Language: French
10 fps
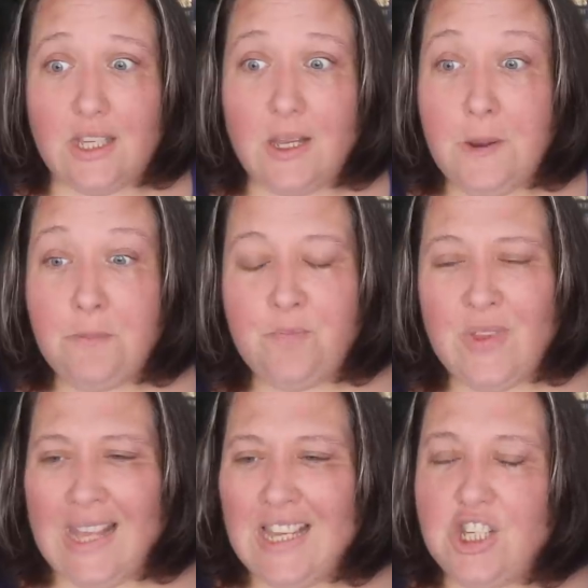et
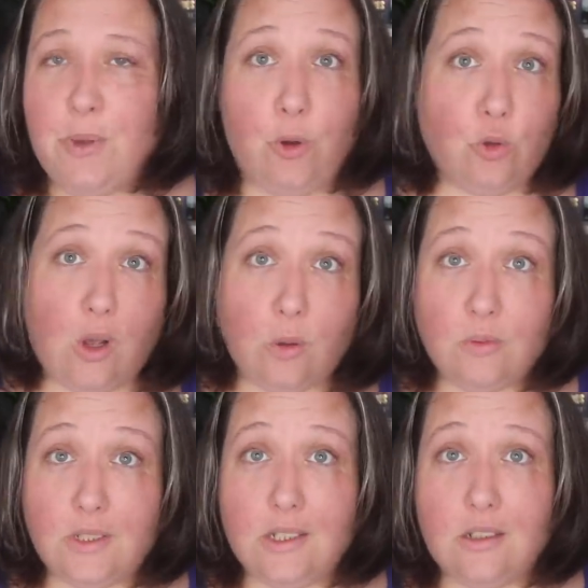j'ai peur de
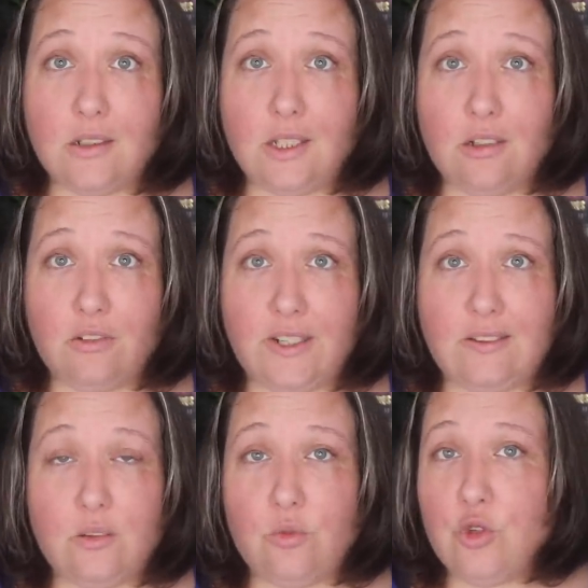raconter des conneries en
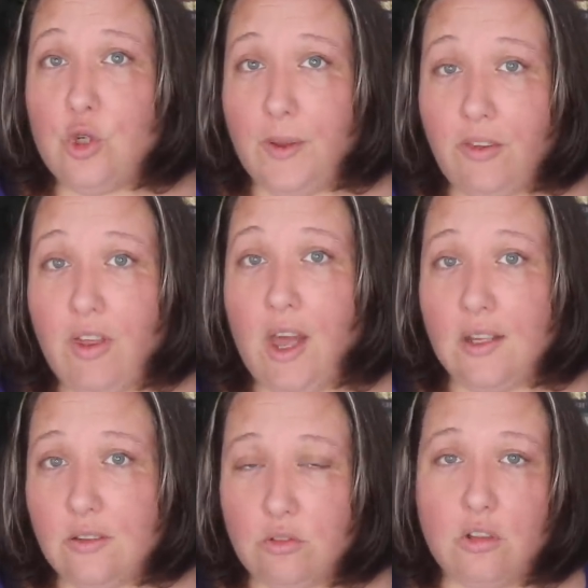fait. Donc je préfère
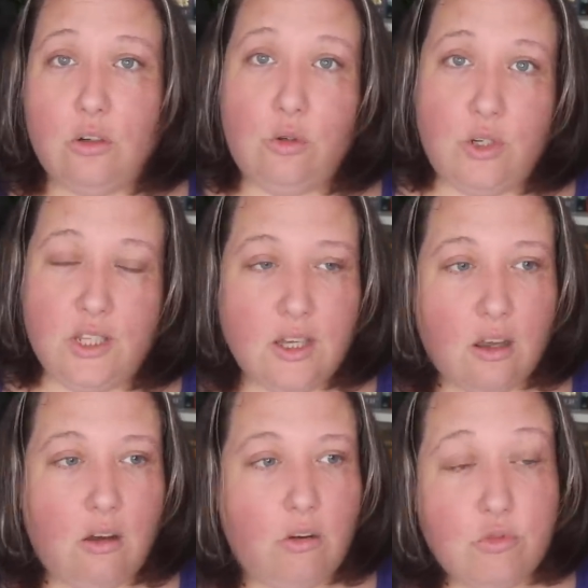attendre, le
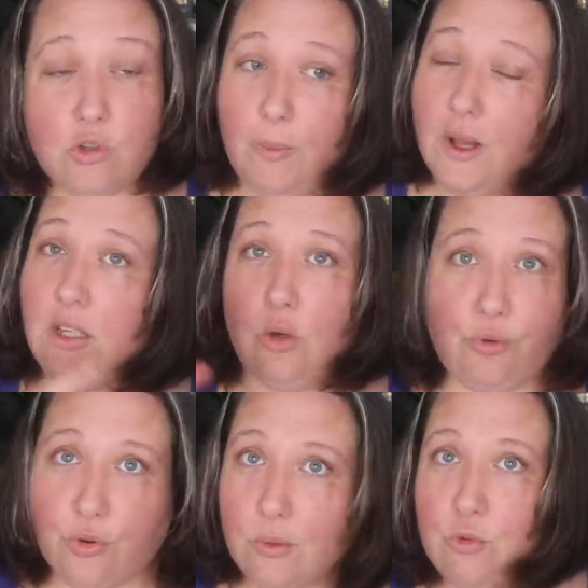lire, euh, vous en parler au
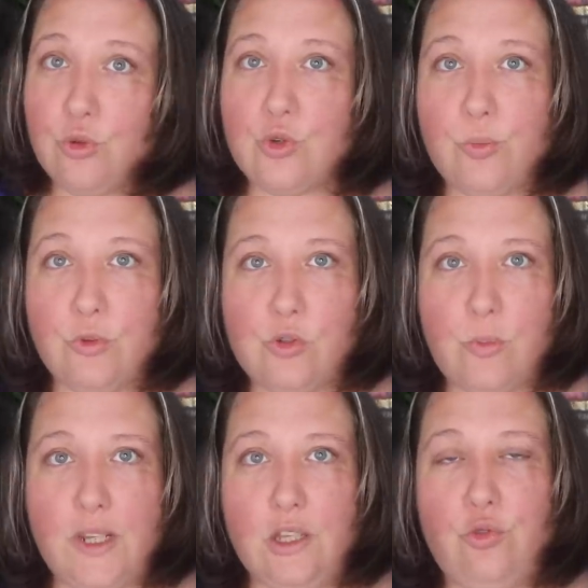fur et à mesure, je pense, de
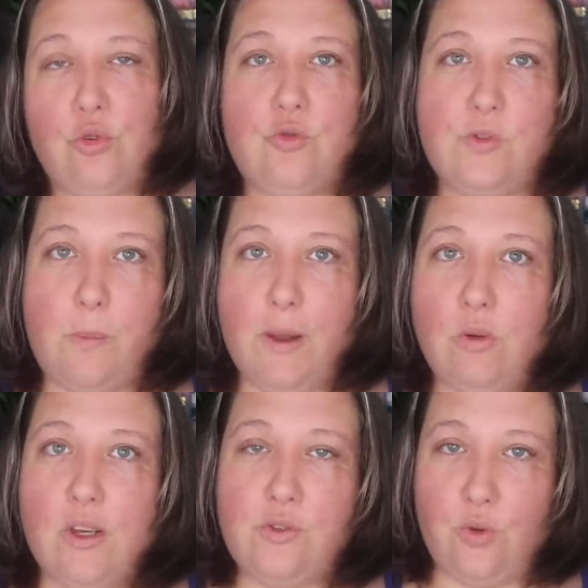ma lecture. Je vous en
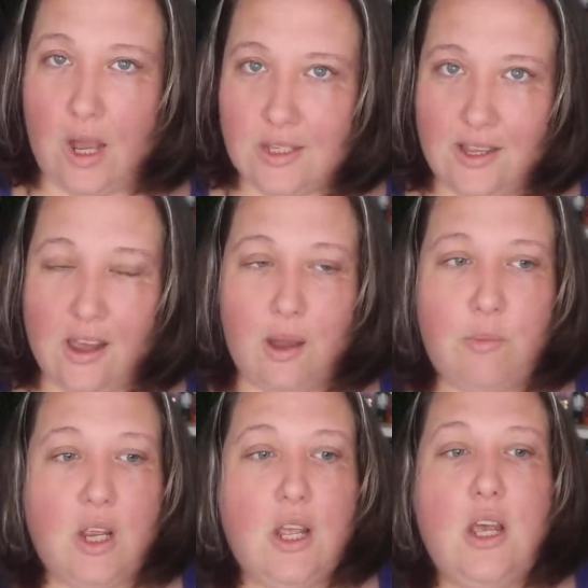parlerai sur Instagram.